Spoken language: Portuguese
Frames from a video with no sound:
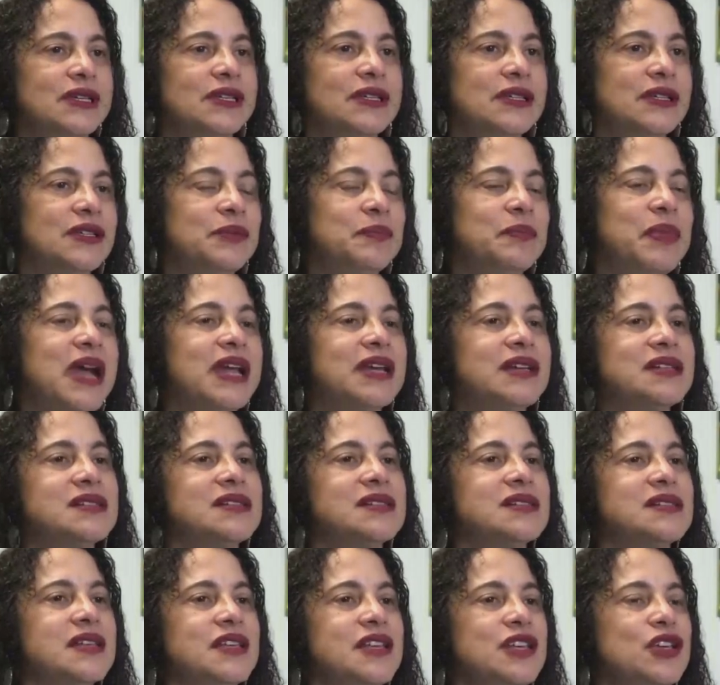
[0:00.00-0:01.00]
e de
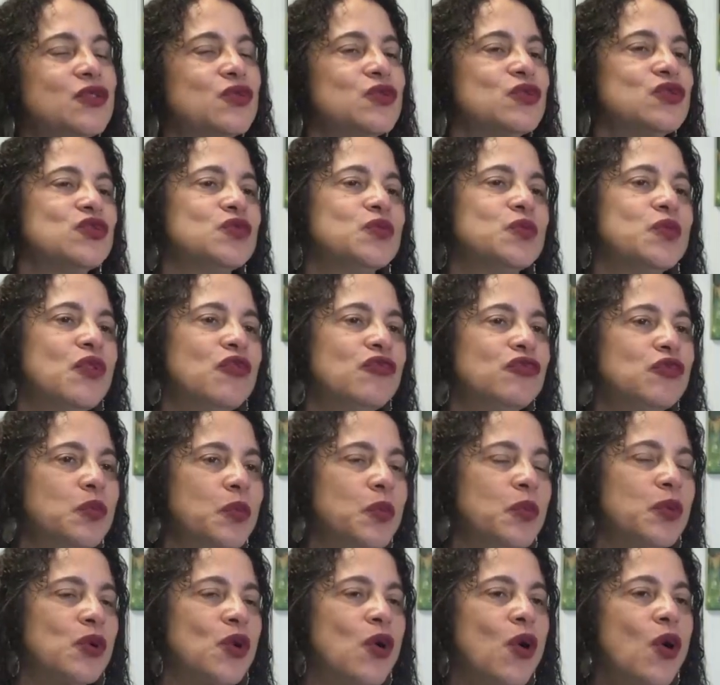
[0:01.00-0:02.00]
países ricos de um povo
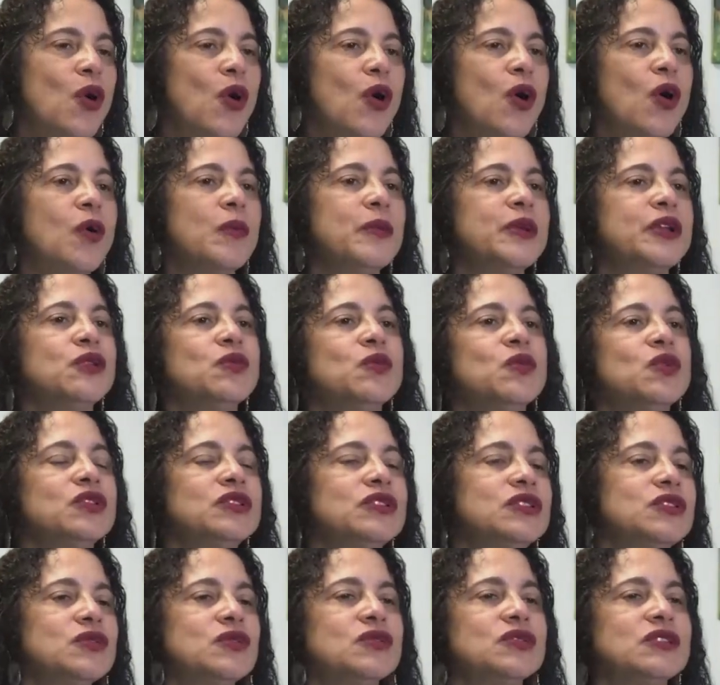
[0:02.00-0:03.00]
pobre, um
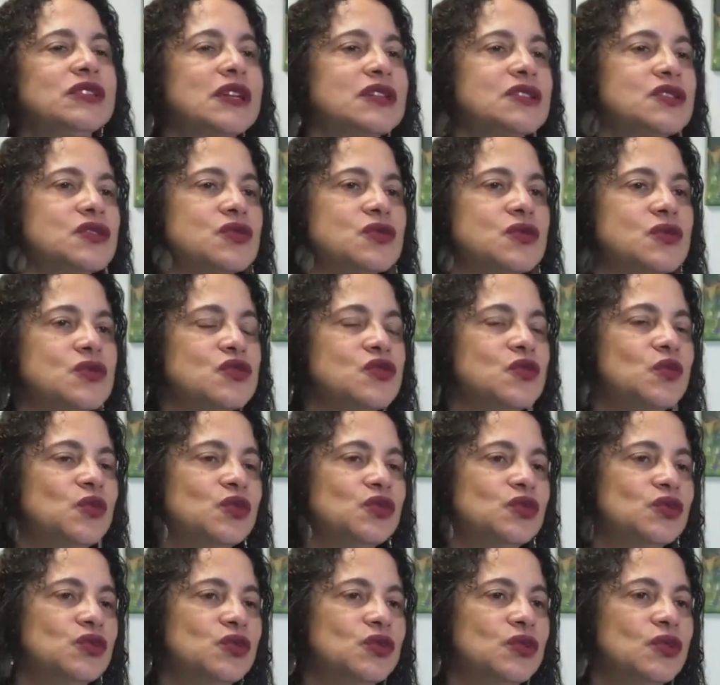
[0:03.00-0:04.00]
monte de contradições no
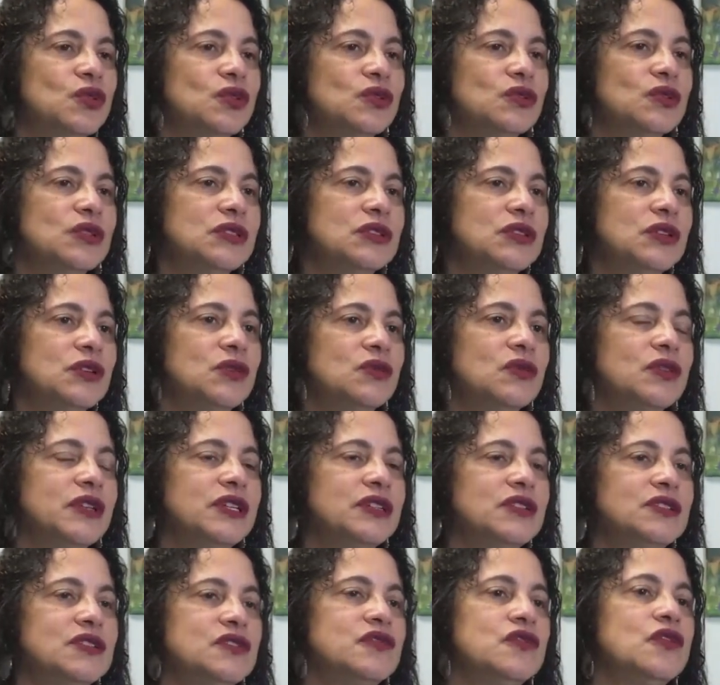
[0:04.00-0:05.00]
mundo todo. Então
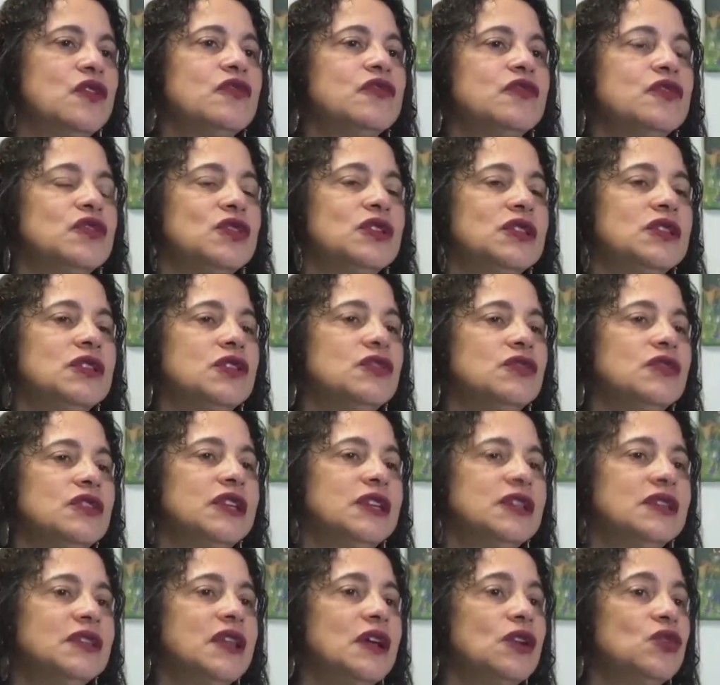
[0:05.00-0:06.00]
ele desenvolveu a
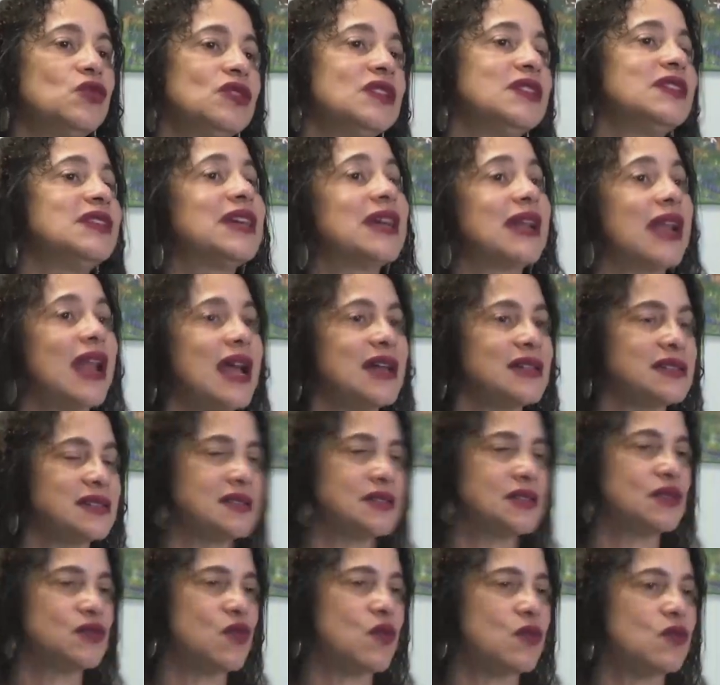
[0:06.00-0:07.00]
teoria da luta de
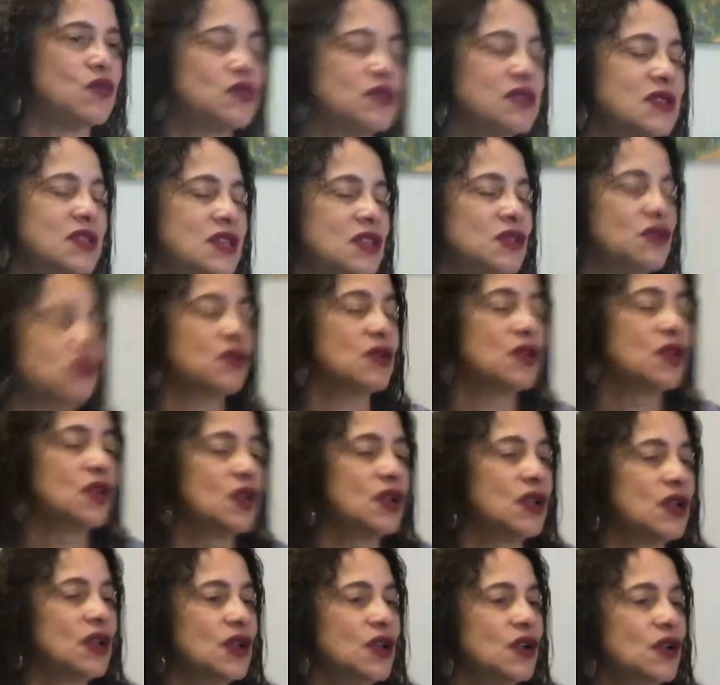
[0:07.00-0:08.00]
classes como sendo
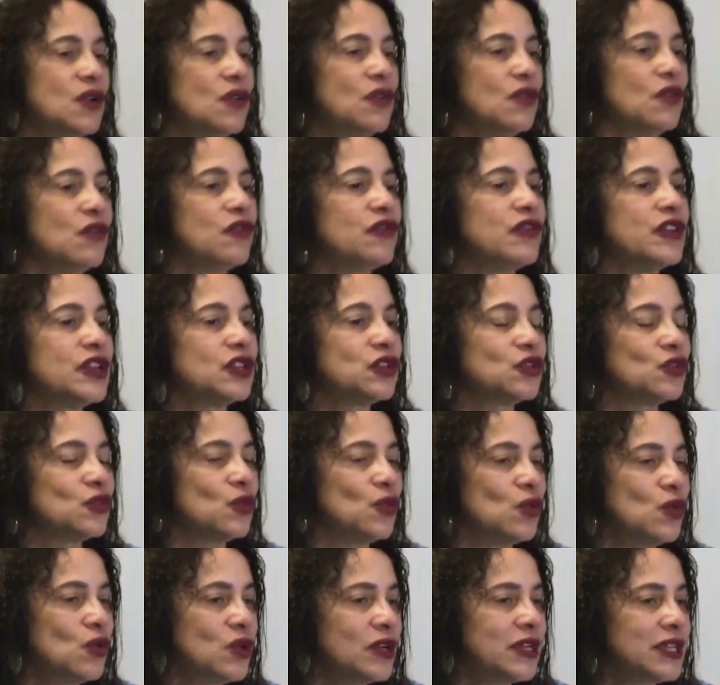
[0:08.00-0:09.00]
um
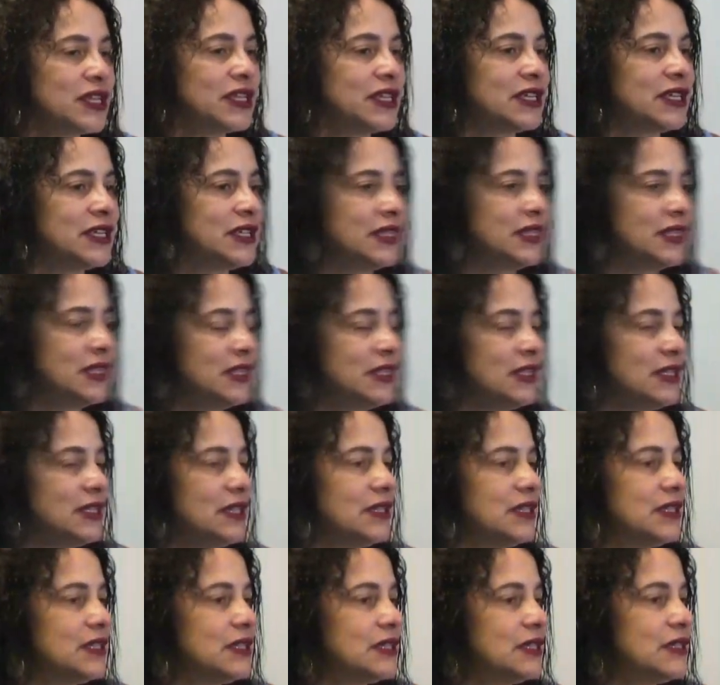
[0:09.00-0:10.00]
vetor
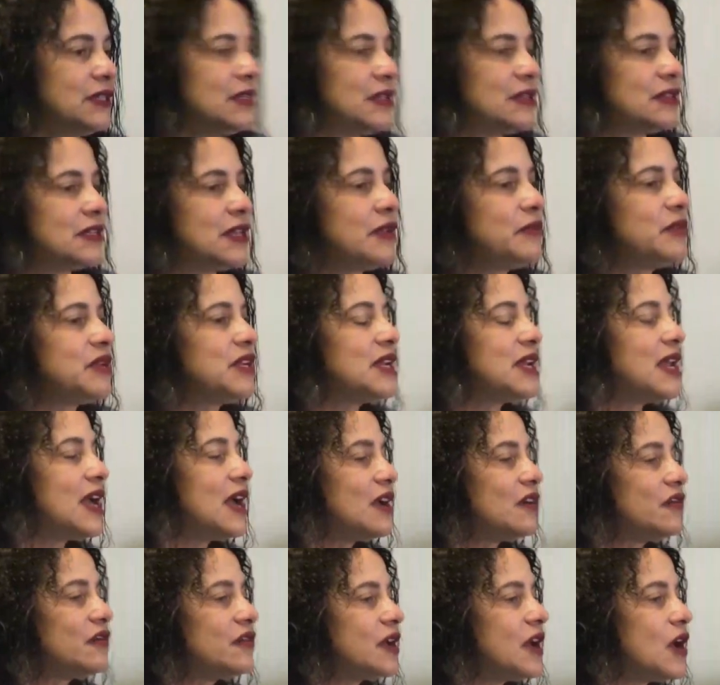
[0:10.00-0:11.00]
que, que
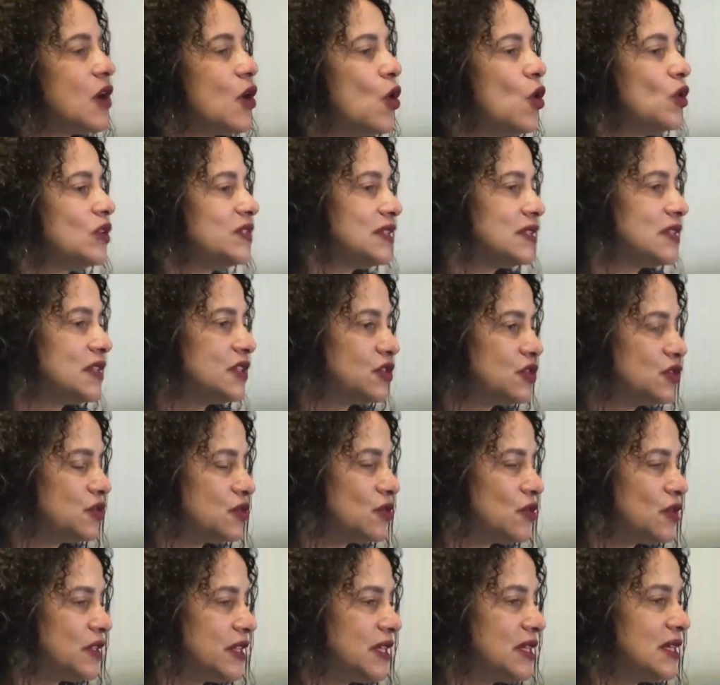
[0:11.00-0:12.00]
determinava a roda da
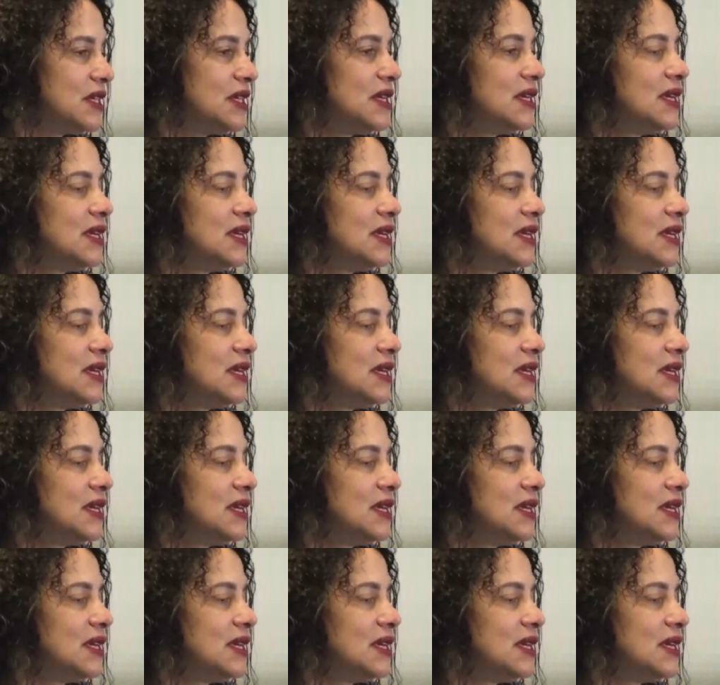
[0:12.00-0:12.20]
história.